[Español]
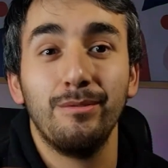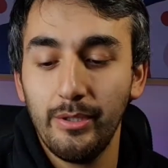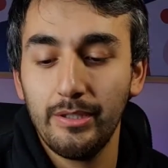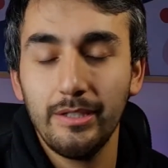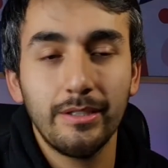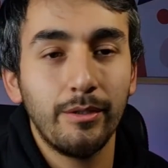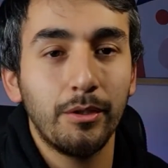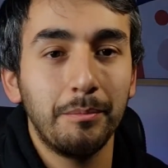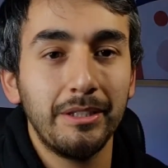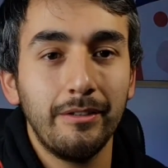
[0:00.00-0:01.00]
pero este dice que no es
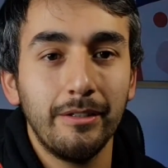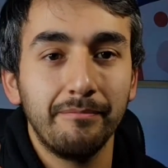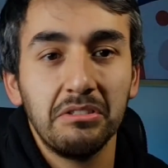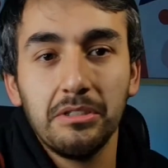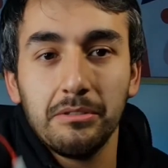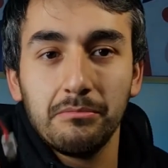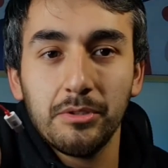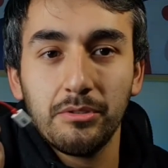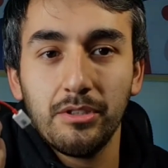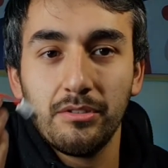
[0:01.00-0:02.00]
compatible, así que
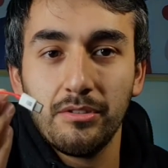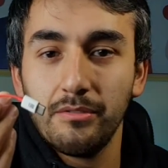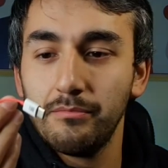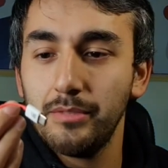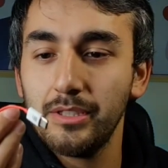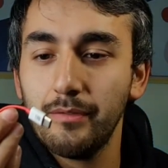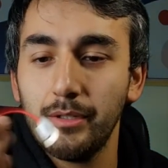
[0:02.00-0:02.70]
no sé si va a servir.